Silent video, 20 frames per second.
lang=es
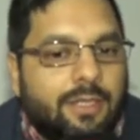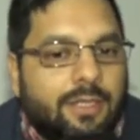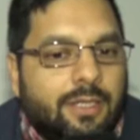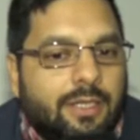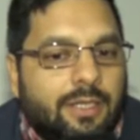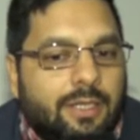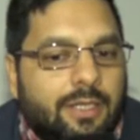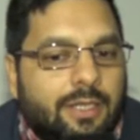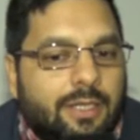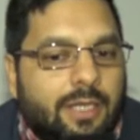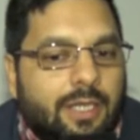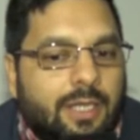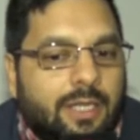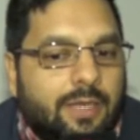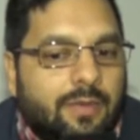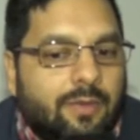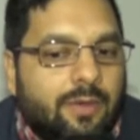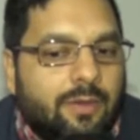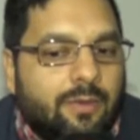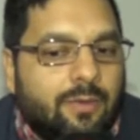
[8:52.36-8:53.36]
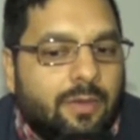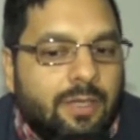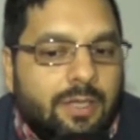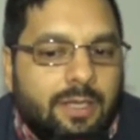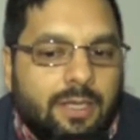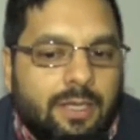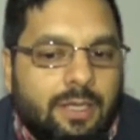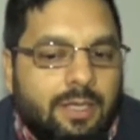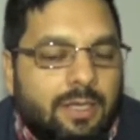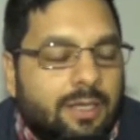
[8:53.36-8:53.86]
hay que ver cuál
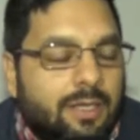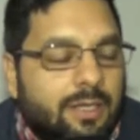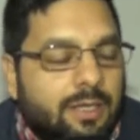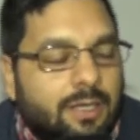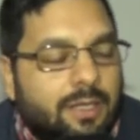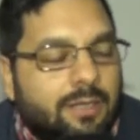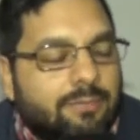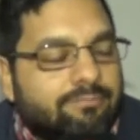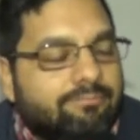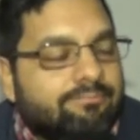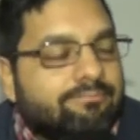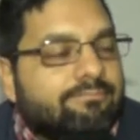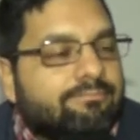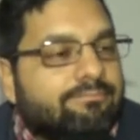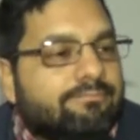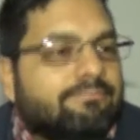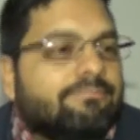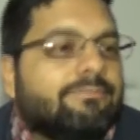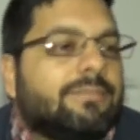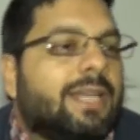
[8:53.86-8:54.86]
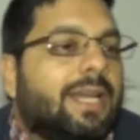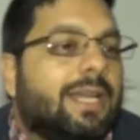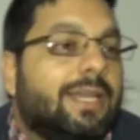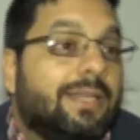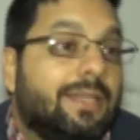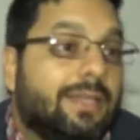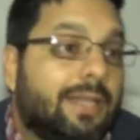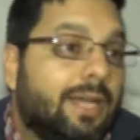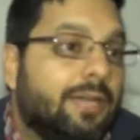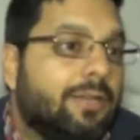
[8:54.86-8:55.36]
es el,
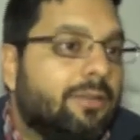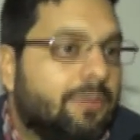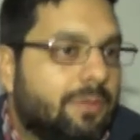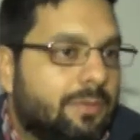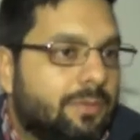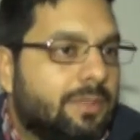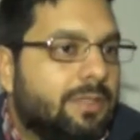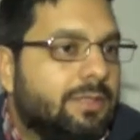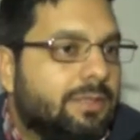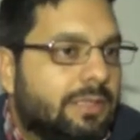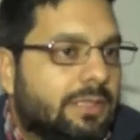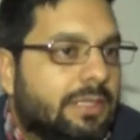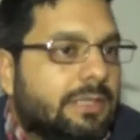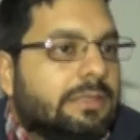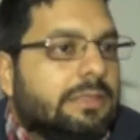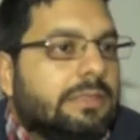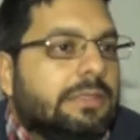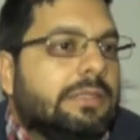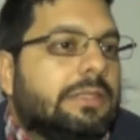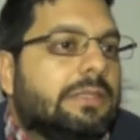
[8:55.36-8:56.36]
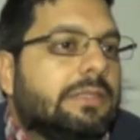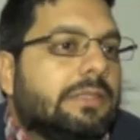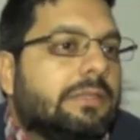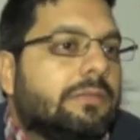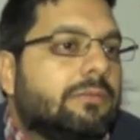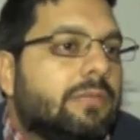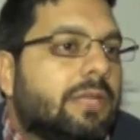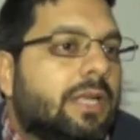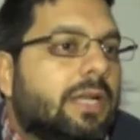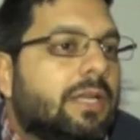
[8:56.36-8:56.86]
calendario, vamos a decir así, del
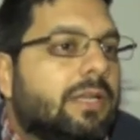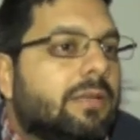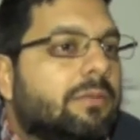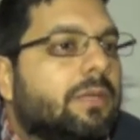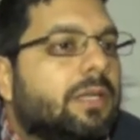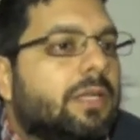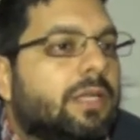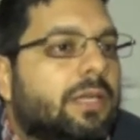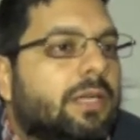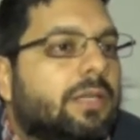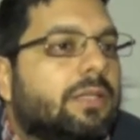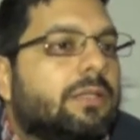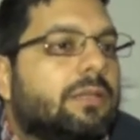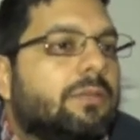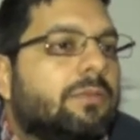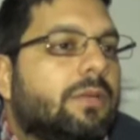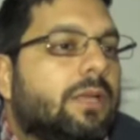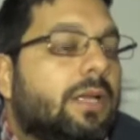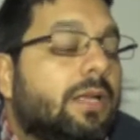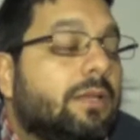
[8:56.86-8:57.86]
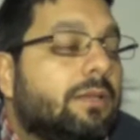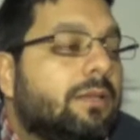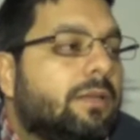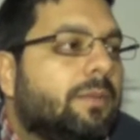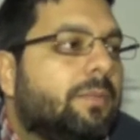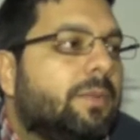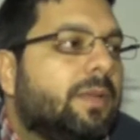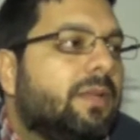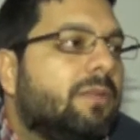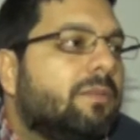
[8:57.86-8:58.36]
tribunal, que maneja el tribunal.
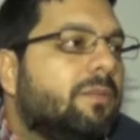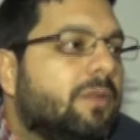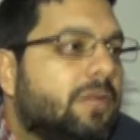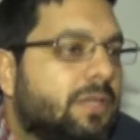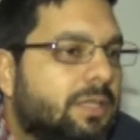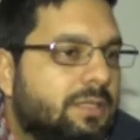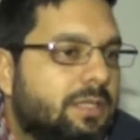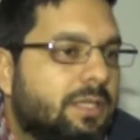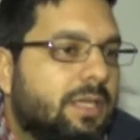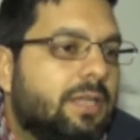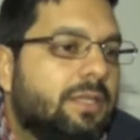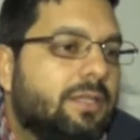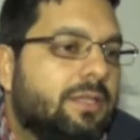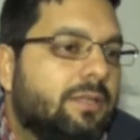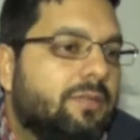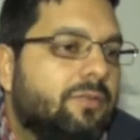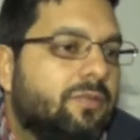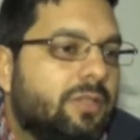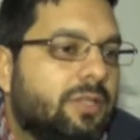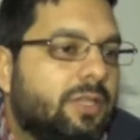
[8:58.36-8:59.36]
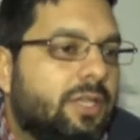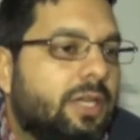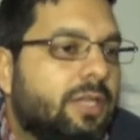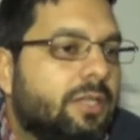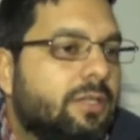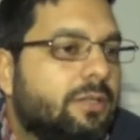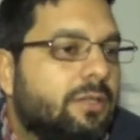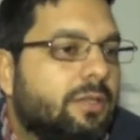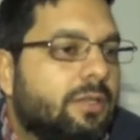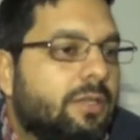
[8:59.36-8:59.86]
Esperemos que sea antes de fin de
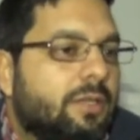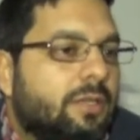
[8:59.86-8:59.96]
año.